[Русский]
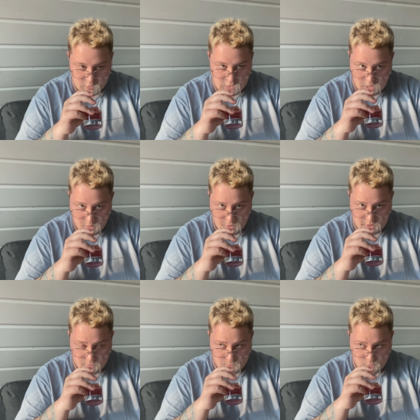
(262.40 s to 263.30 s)

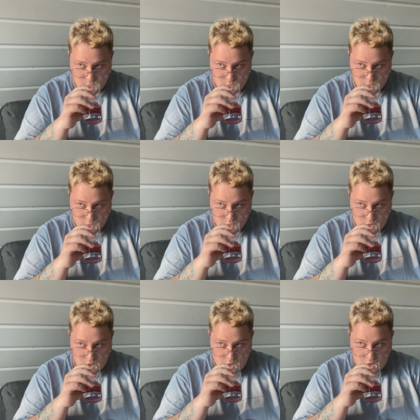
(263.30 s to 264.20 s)
аромат.
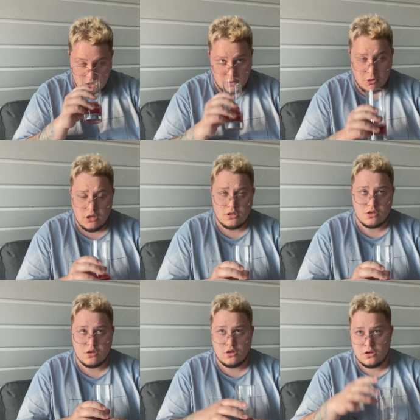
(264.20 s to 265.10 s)
Аромат
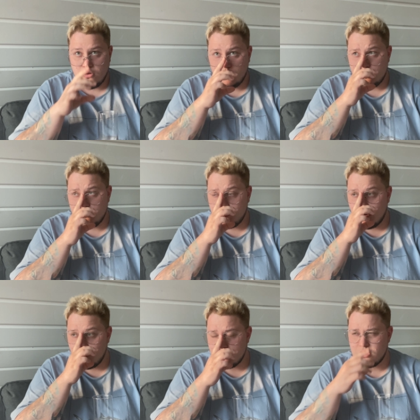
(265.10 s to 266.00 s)
э, очень
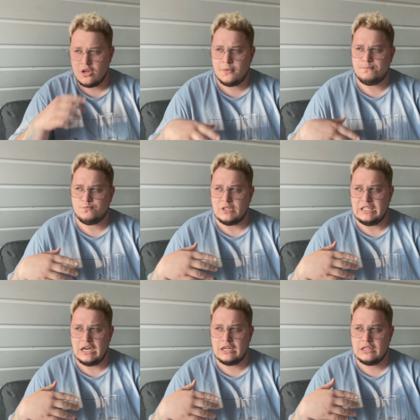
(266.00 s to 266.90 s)
похож на
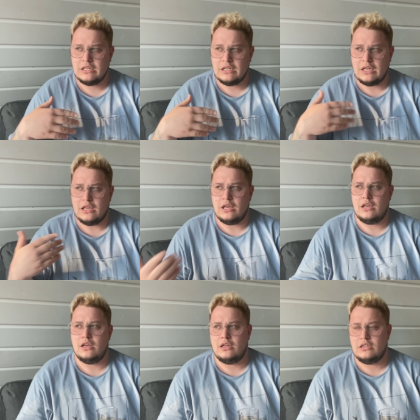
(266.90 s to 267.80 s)
ягодные
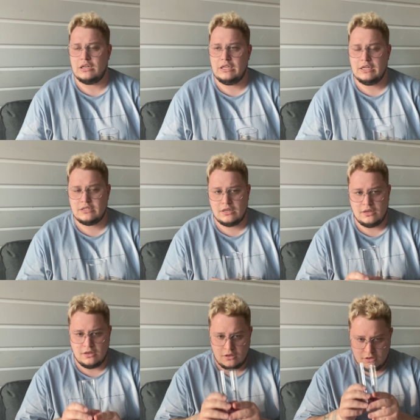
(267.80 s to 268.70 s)
энергетики
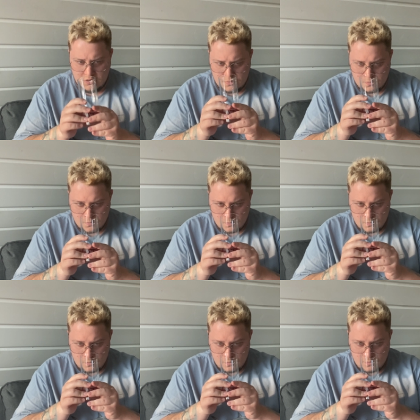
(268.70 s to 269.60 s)
и,
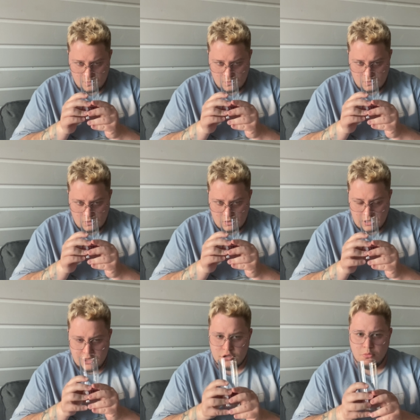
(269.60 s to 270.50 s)

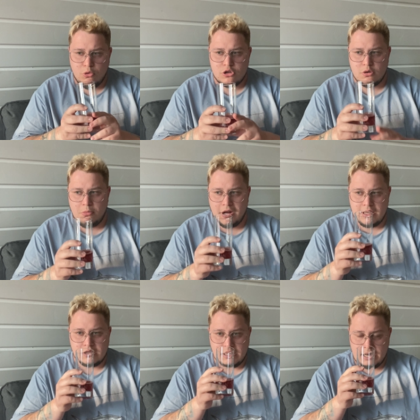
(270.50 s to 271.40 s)
конечно, больше
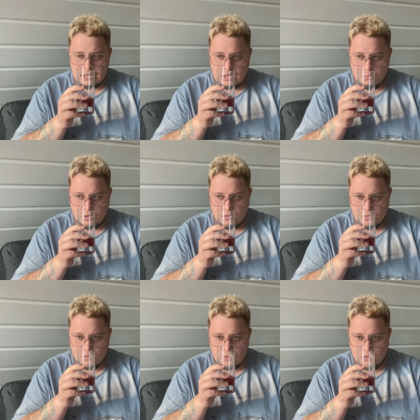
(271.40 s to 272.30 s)
пахнет ягодами,
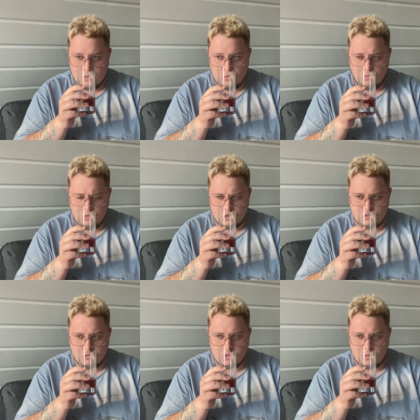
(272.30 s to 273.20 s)
но
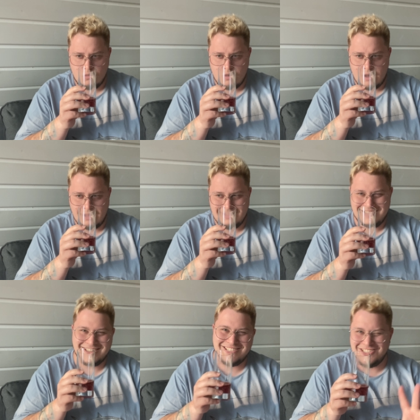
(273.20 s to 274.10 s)
что-то такое
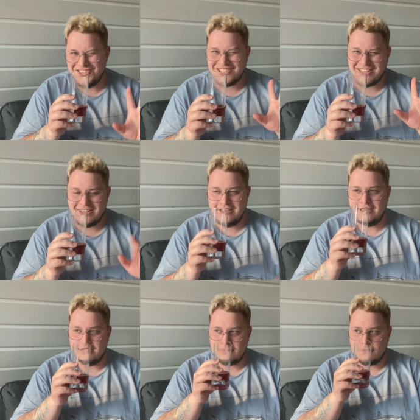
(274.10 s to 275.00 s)
энергетическое
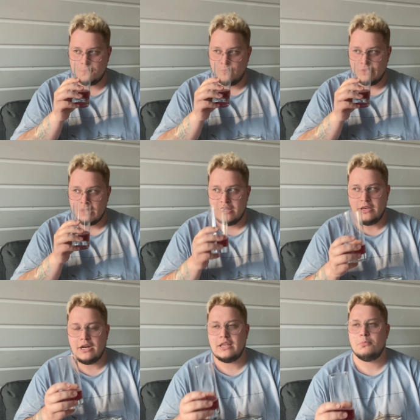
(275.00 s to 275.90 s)
есть. И
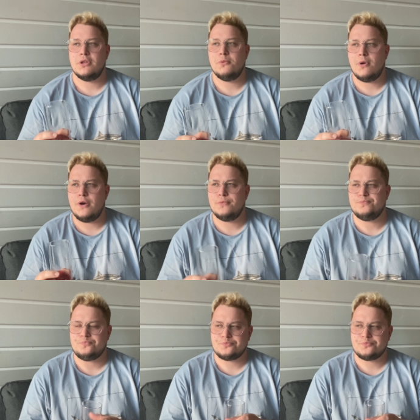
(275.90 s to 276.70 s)
как я понимаю,